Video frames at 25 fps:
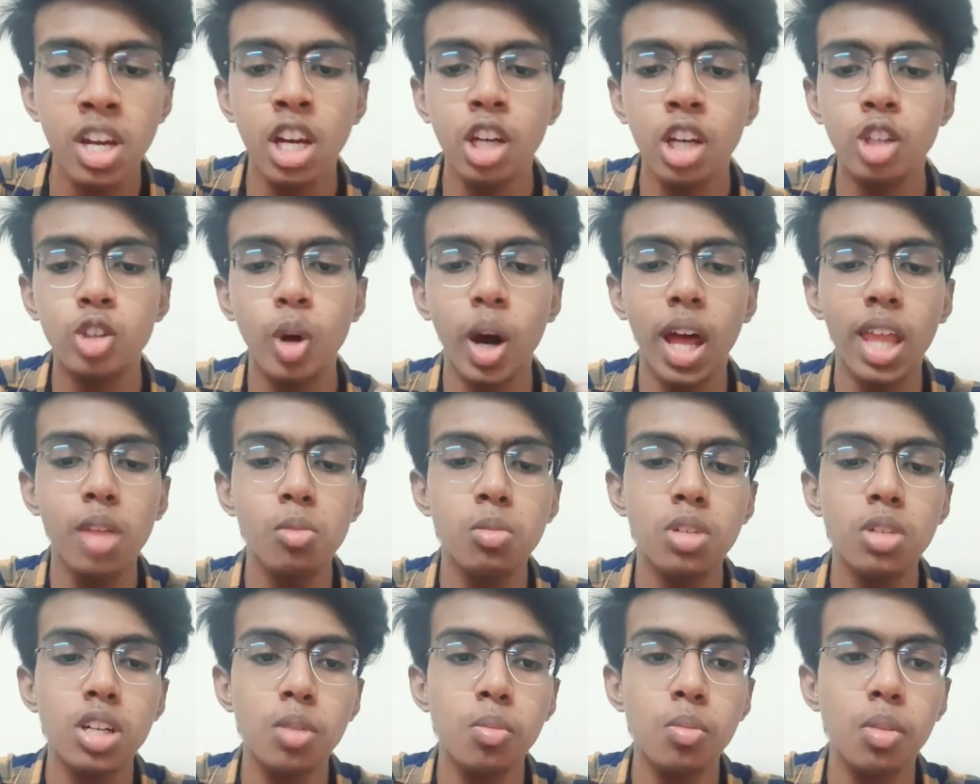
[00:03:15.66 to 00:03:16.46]
ஸோ அது
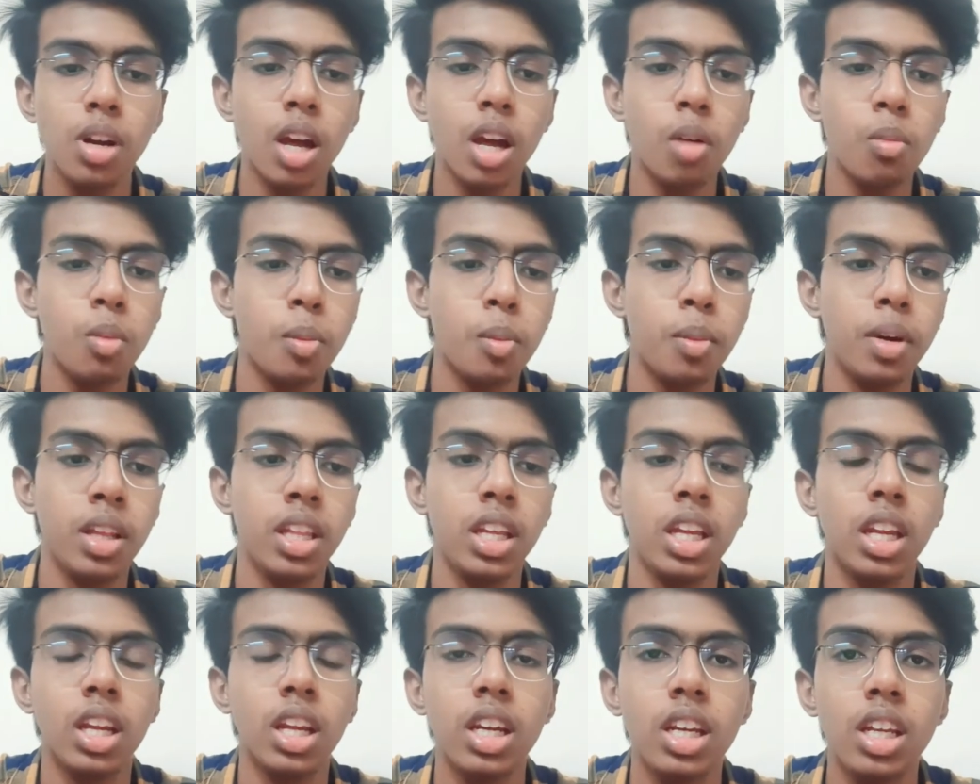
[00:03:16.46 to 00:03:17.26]
மட்டும் இல்லாமல்
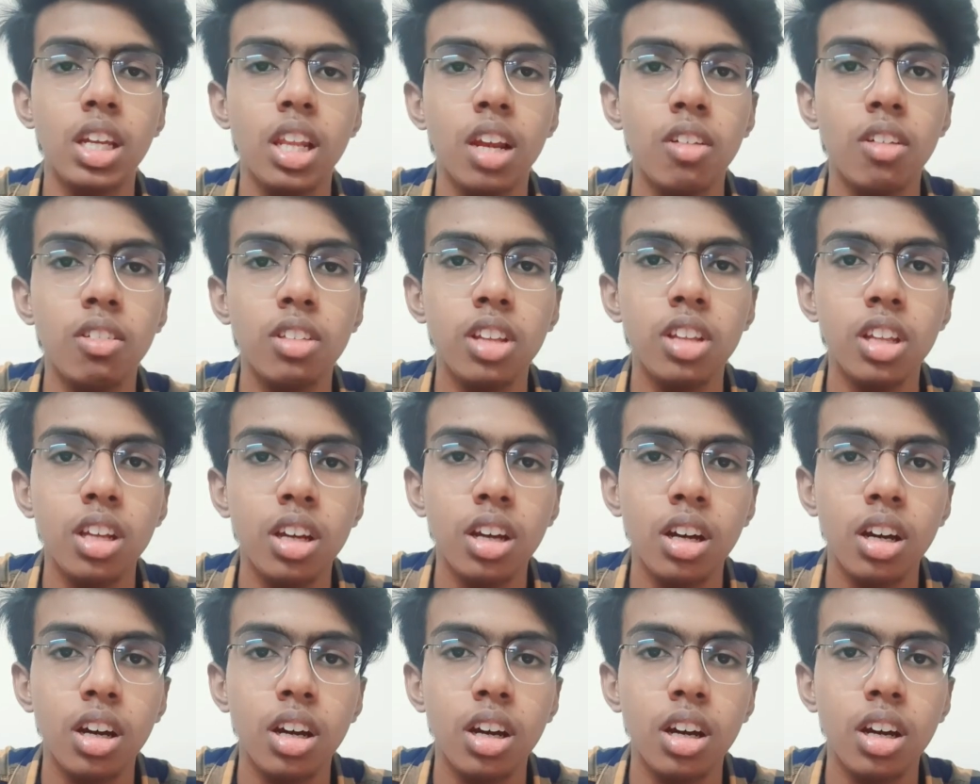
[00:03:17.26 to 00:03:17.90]
பார்த்தீங்கன்னா இதில் வந்து